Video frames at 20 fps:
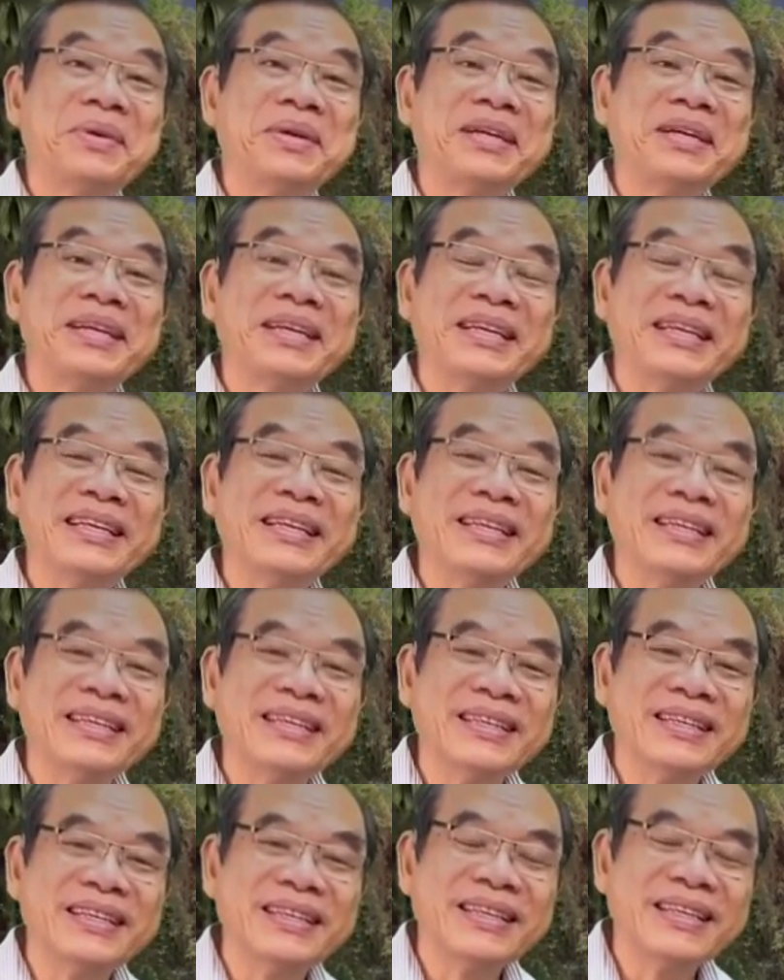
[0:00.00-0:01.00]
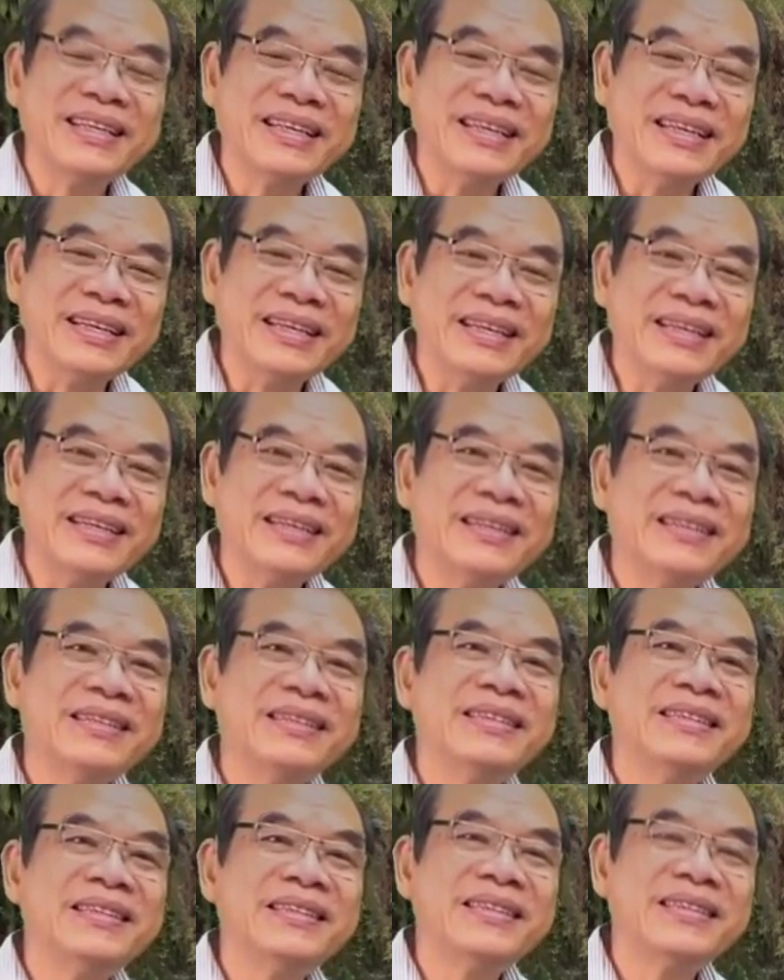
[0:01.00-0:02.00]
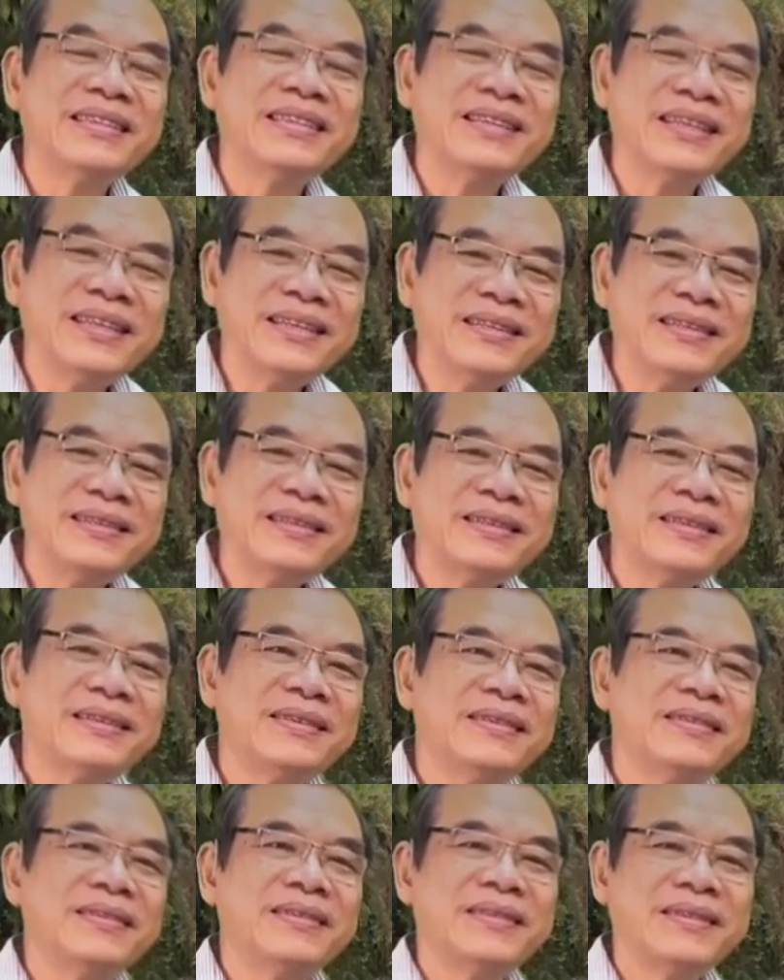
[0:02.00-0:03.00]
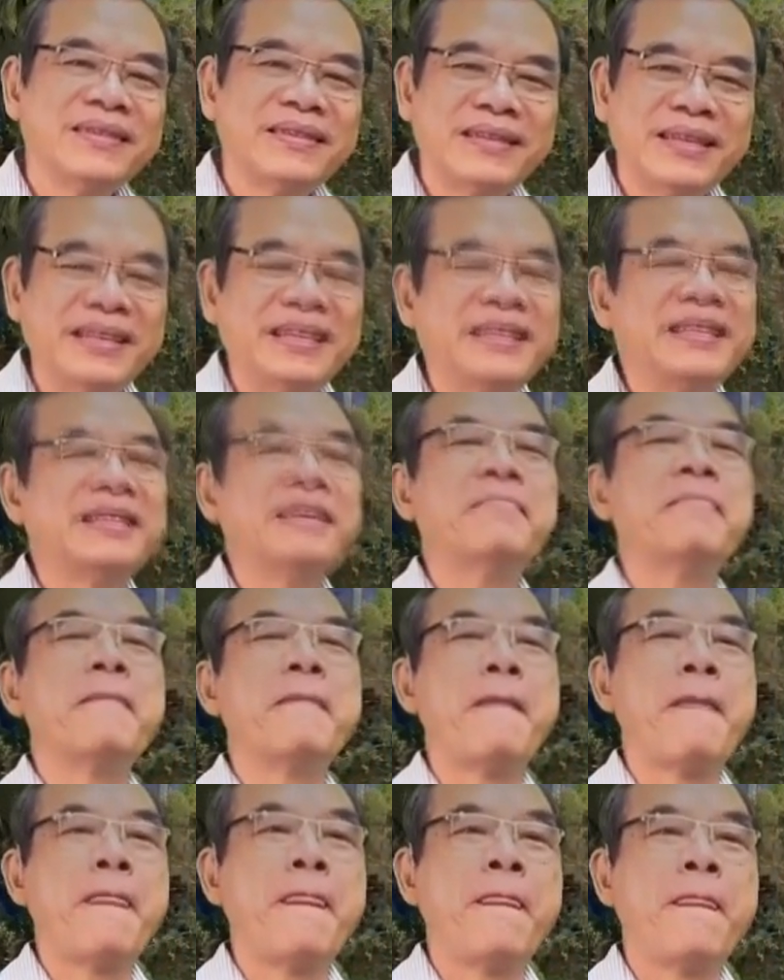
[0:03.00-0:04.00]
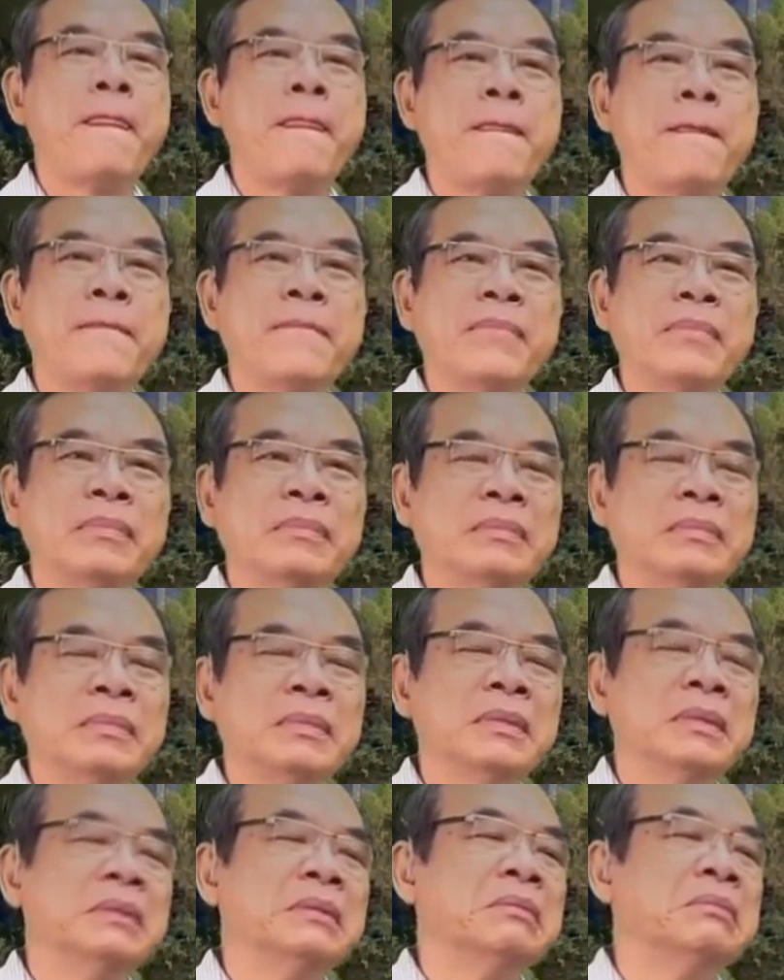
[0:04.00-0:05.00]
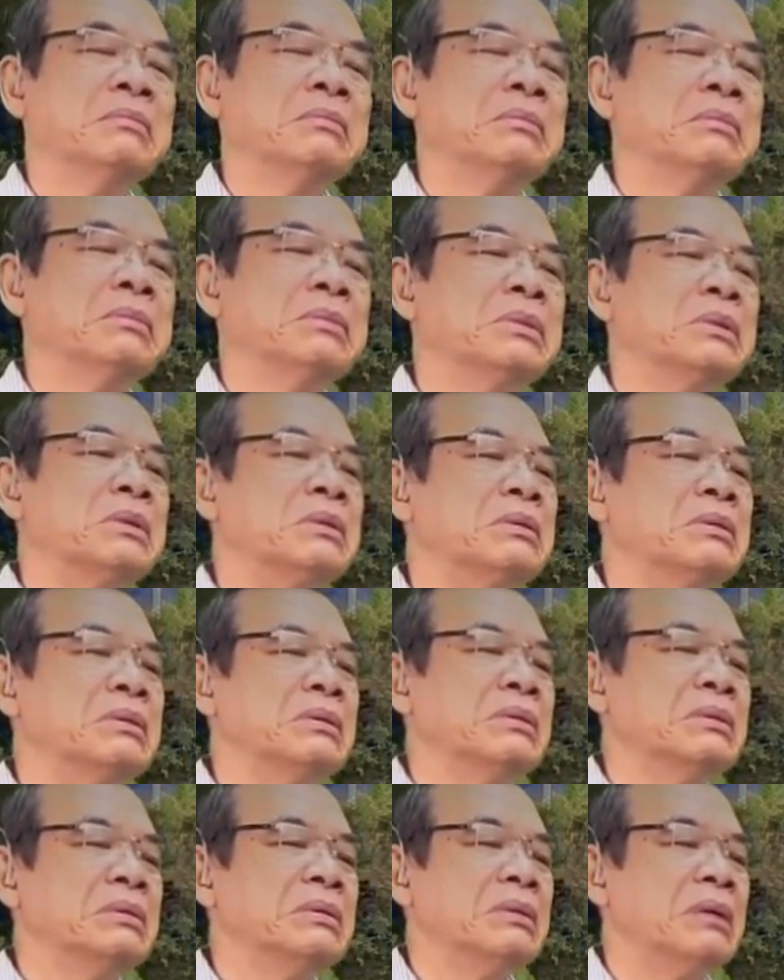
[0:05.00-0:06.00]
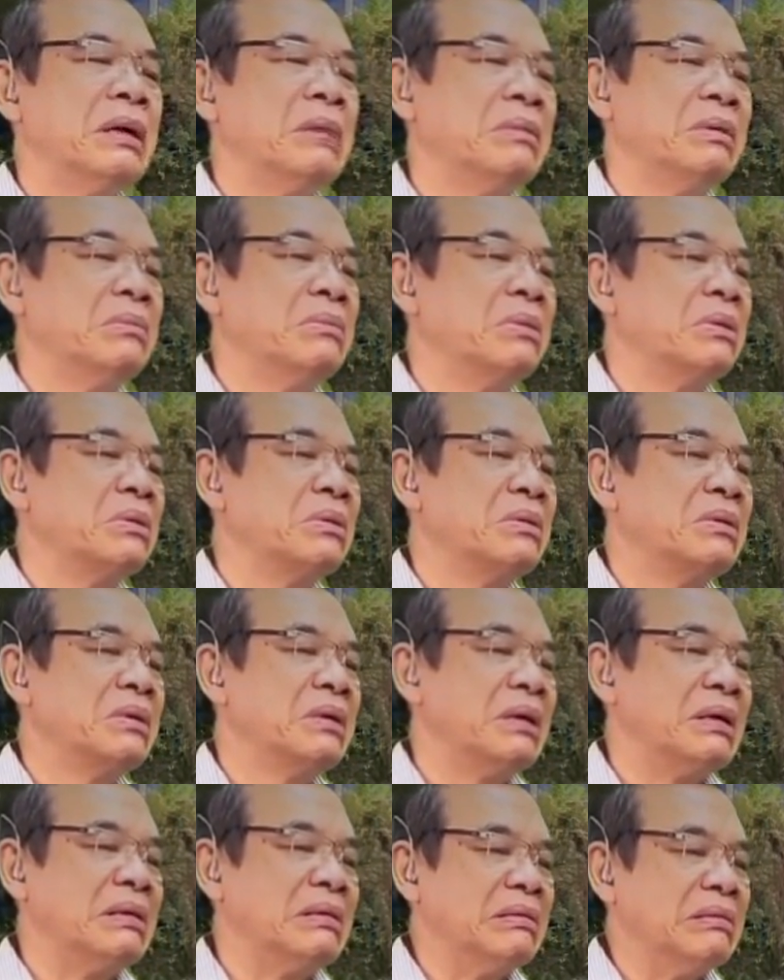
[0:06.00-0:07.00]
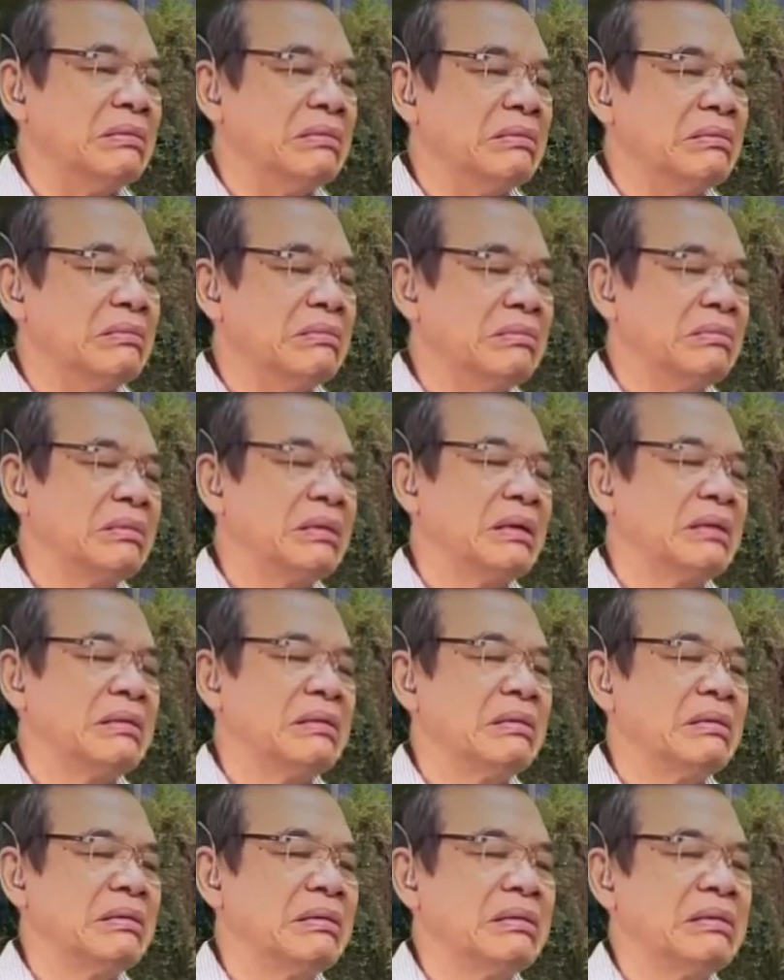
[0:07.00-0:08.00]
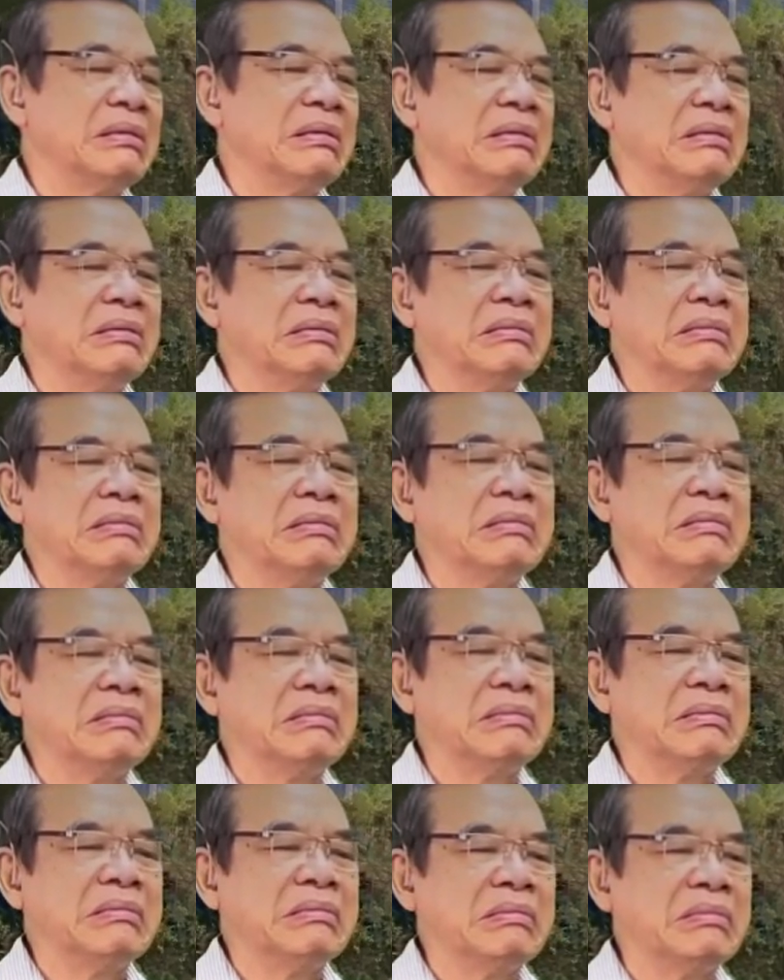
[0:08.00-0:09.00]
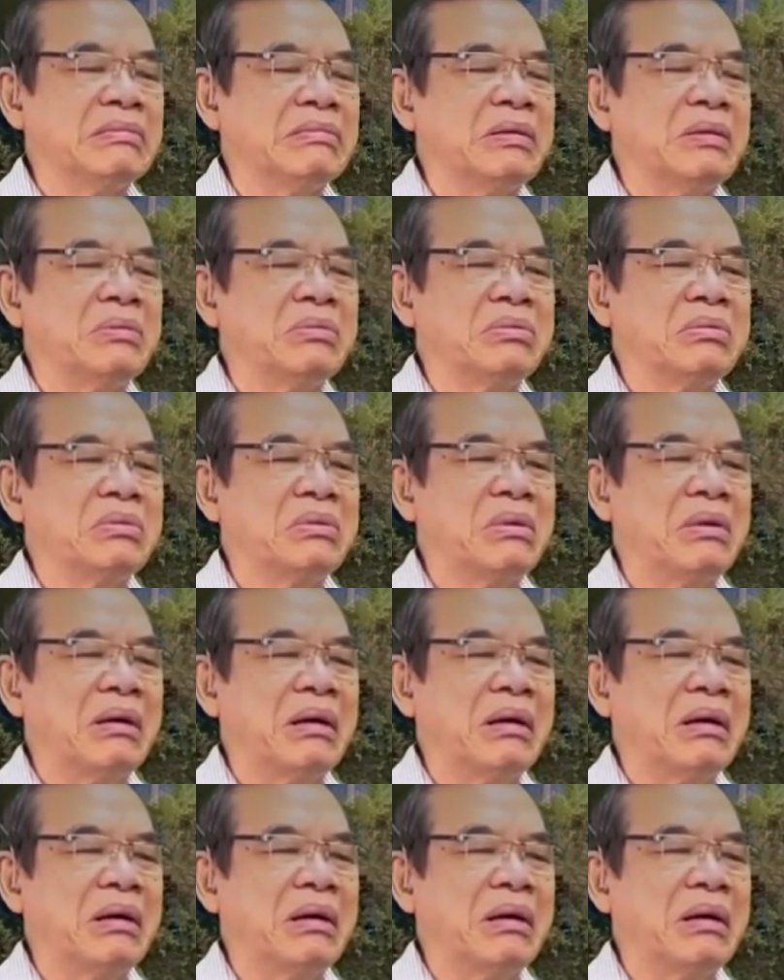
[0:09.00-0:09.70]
bao nhiêu cái điều hay, điều đẹp, điều tốt thì không nghĩ. Những cái điều xấu nó cứ vô đầu mình, không chịu đẩy nó đi. Cái kháng thể trong mình yếu quá, kháng thể lơ tơ sơ.